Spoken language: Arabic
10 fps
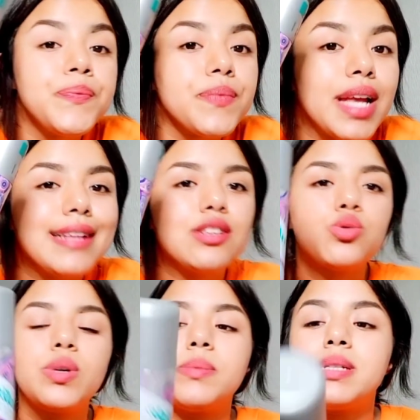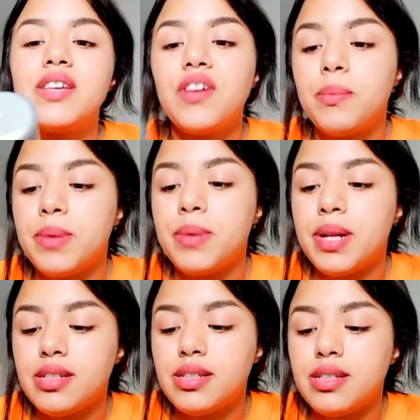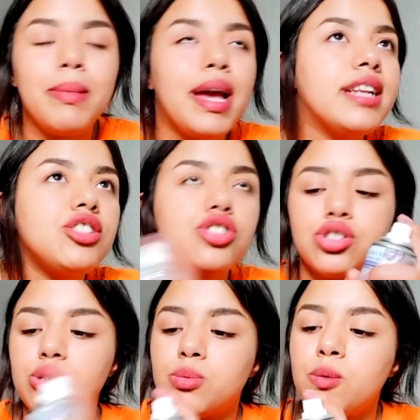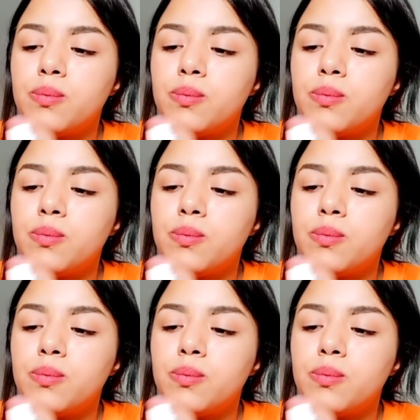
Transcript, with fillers: هذا زوين بزاف البنات يعني ما هاديش تندموا